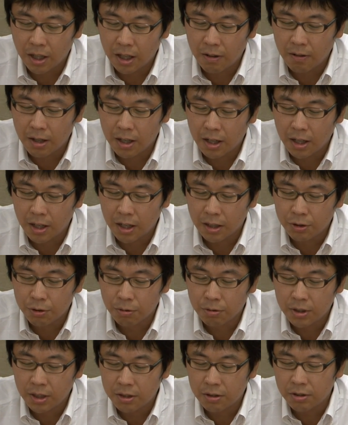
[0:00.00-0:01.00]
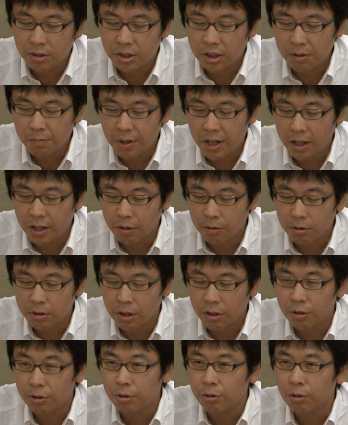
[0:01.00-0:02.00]
だ側から直接指揮命令を
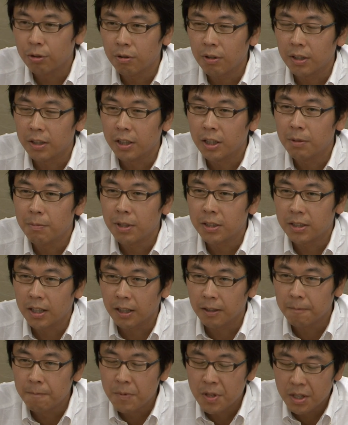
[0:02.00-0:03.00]
受けるということはできません。